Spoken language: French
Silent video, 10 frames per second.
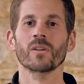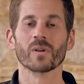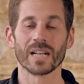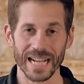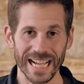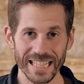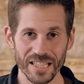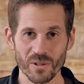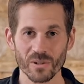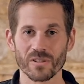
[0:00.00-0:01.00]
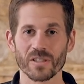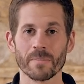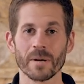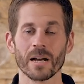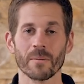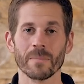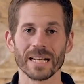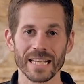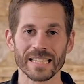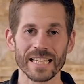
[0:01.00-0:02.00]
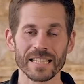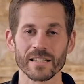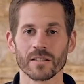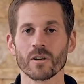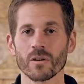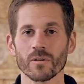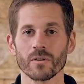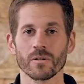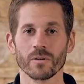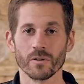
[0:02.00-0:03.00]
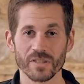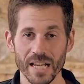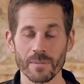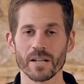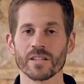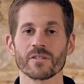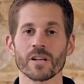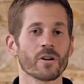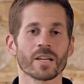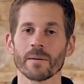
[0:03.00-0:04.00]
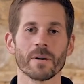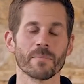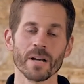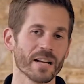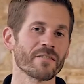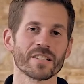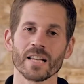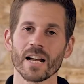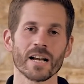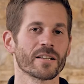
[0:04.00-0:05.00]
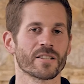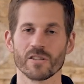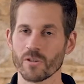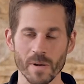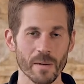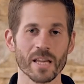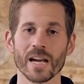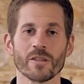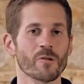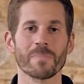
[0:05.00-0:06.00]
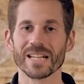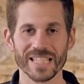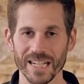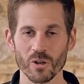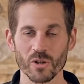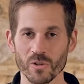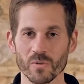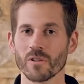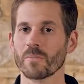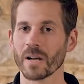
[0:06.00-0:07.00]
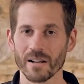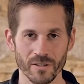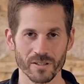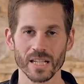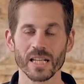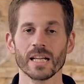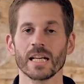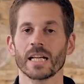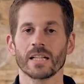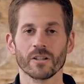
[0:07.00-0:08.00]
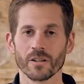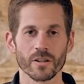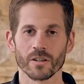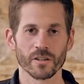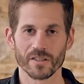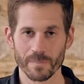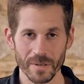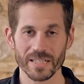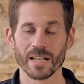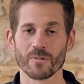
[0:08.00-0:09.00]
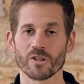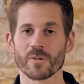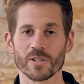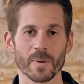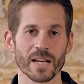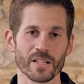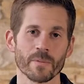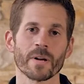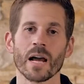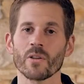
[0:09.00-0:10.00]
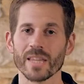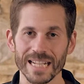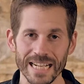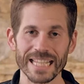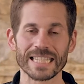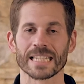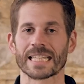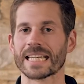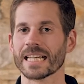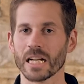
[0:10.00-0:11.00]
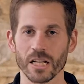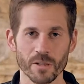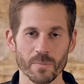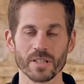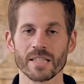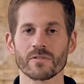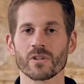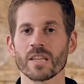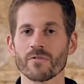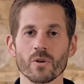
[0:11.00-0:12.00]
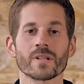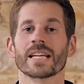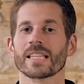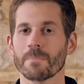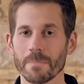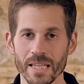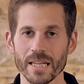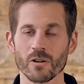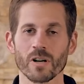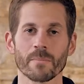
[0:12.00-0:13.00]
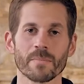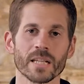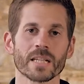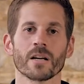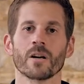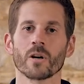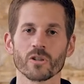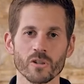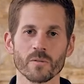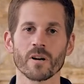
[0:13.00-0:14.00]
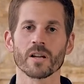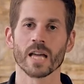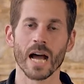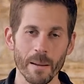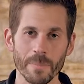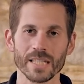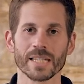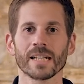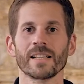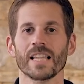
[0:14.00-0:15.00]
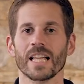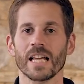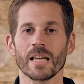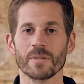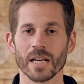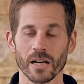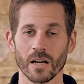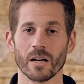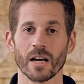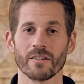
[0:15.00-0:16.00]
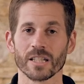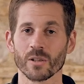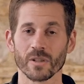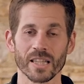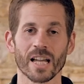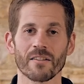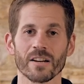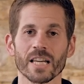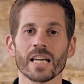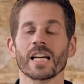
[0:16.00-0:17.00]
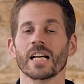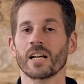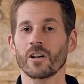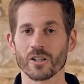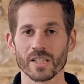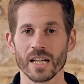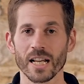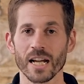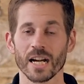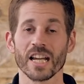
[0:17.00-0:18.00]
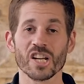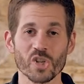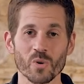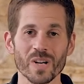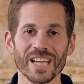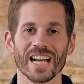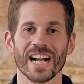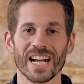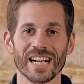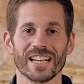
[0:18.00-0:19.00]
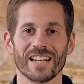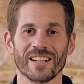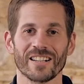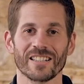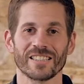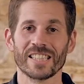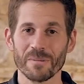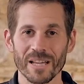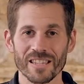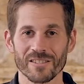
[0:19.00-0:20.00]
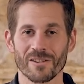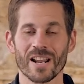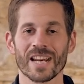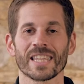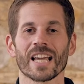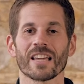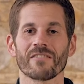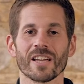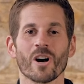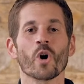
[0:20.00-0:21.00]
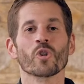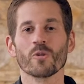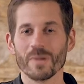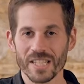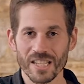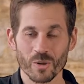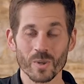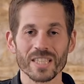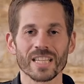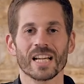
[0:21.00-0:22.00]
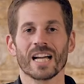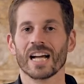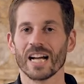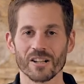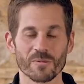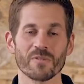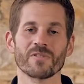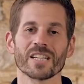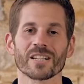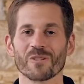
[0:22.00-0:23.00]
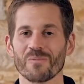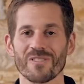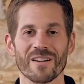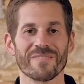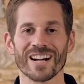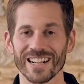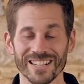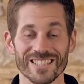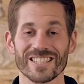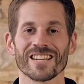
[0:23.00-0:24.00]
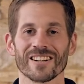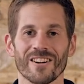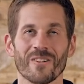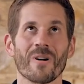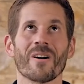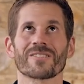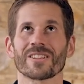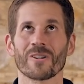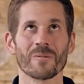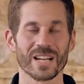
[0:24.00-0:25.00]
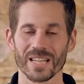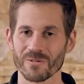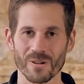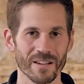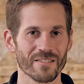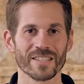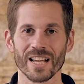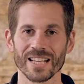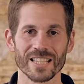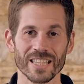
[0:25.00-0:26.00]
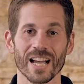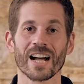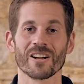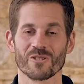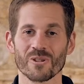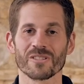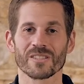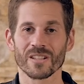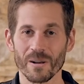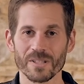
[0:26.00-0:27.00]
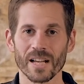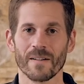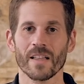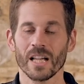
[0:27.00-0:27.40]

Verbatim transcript: Donc la gratitude, ce n'est pas mettre la tête dans le, sable et se dire ok, bah, il m'est arrivé ça, c'est super bien, et ne pas tirer de leçon et ne pas avancer. Non, non, non, c'est pas ça. Moi, je pense par exemple à une athlète qui est euh, sportive de haut niveau, qui a été médaillée olympique euh, en snowboard à Pékin, et eh bien, avec qui on a travaillé. Lorsqu'elle a échoué à 10 euh, mètres de la ligne d'arrivée en 2018, euh, je peux vous dire qu'on ne pouvait pas se dire euh, waouh, c'est trop bien qu'il me soit arrivé ça, etc. juste comme ça.